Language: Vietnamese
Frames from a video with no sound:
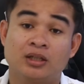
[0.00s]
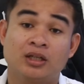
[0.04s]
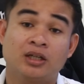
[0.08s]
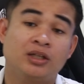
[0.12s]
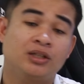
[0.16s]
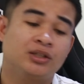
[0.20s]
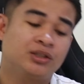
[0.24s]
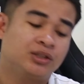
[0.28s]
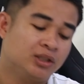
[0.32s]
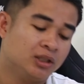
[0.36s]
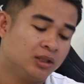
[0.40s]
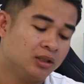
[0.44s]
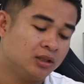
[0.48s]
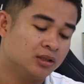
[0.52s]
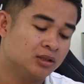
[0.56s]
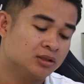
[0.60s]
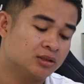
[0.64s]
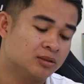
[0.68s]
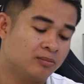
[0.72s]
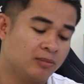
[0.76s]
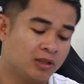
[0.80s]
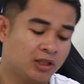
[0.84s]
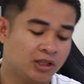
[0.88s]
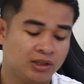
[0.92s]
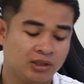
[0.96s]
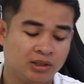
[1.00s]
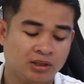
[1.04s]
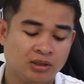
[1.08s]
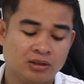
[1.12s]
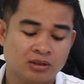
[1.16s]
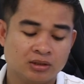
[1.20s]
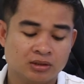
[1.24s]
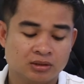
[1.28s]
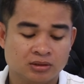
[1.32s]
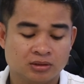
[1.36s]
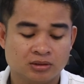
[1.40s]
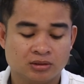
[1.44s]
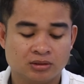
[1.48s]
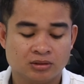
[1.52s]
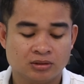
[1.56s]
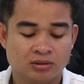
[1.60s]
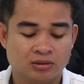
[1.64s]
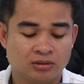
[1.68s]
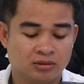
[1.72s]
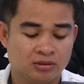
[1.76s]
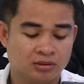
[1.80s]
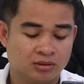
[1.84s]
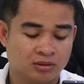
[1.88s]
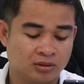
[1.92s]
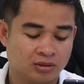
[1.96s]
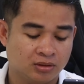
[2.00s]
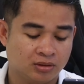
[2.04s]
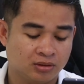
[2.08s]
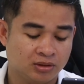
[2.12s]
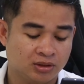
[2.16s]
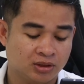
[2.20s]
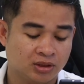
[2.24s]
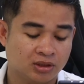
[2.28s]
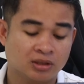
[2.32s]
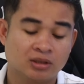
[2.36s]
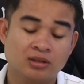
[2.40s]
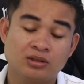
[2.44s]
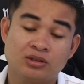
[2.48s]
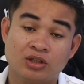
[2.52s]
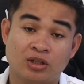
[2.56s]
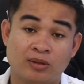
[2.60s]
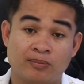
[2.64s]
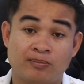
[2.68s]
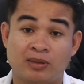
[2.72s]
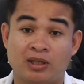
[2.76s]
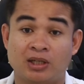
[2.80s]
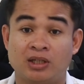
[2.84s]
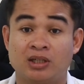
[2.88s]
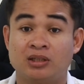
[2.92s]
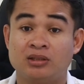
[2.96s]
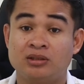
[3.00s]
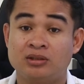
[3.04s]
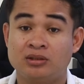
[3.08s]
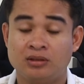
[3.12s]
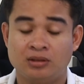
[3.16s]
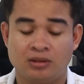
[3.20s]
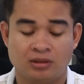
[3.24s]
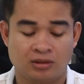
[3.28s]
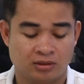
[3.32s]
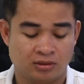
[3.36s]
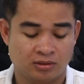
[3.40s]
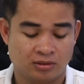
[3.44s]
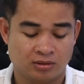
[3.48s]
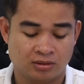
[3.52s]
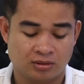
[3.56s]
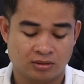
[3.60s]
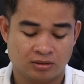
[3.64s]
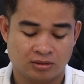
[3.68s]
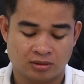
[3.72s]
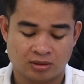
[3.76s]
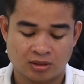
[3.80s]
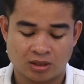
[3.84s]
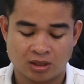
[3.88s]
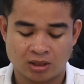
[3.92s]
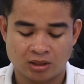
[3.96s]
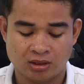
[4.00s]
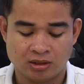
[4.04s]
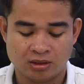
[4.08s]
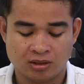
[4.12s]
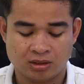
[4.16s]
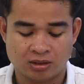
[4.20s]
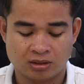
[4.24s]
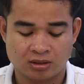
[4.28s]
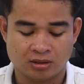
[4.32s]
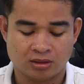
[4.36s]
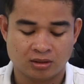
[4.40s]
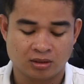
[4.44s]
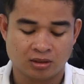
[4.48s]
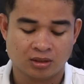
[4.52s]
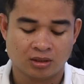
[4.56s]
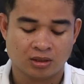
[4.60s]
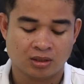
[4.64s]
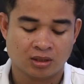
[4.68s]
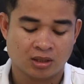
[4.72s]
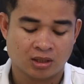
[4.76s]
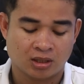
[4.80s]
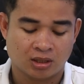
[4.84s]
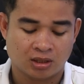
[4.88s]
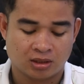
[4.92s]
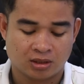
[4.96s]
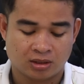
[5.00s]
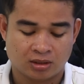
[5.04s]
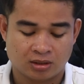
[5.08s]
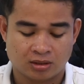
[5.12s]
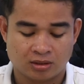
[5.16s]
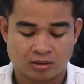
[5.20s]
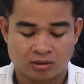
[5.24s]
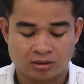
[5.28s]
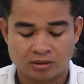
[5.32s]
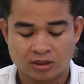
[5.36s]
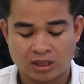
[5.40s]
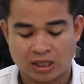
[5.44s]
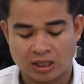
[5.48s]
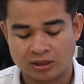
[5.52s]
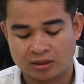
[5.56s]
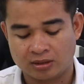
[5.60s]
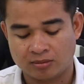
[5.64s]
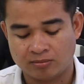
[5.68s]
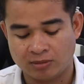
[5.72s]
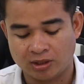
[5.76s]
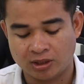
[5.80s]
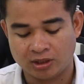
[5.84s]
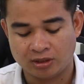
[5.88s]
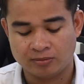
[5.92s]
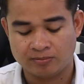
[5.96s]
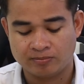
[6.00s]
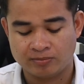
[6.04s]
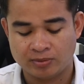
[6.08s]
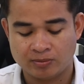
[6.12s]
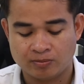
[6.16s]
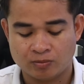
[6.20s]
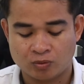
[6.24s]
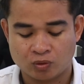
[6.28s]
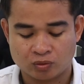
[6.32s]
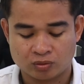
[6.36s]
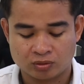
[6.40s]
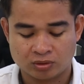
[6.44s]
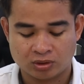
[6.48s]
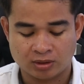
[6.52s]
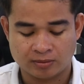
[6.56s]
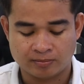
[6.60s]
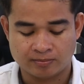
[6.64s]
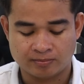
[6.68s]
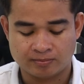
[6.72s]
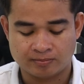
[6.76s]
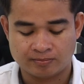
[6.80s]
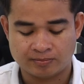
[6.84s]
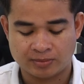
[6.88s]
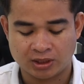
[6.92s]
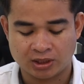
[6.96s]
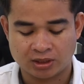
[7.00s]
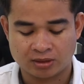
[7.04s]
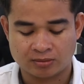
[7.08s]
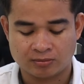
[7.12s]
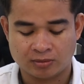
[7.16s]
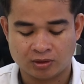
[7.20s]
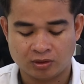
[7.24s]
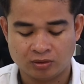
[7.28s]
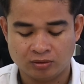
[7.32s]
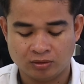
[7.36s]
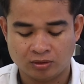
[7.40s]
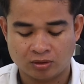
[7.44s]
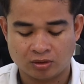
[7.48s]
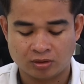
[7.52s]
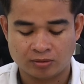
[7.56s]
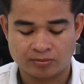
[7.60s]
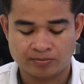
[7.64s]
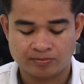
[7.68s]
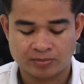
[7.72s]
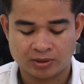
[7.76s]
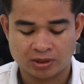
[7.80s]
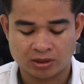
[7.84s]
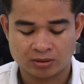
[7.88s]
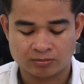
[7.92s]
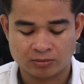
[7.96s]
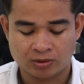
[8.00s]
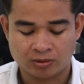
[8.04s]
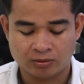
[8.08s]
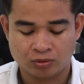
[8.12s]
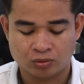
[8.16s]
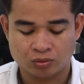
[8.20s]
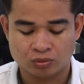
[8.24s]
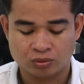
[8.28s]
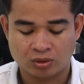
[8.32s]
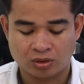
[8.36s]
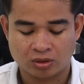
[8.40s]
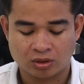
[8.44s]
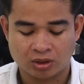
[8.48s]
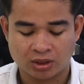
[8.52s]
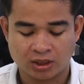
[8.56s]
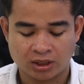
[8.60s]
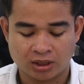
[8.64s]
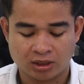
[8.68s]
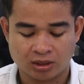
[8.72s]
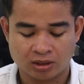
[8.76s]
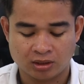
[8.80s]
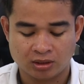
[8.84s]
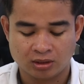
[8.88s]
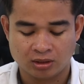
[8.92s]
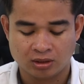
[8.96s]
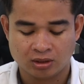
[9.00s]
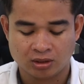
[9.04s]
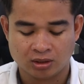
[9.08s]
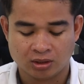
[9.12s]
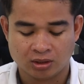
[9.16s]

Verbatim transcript: năng ngày chắc là sầm lấy ní cứ dân giờ pan năng hay đã sầm lấy pi một thầm pan năng máu o pan năng máu u tôi hỏi thang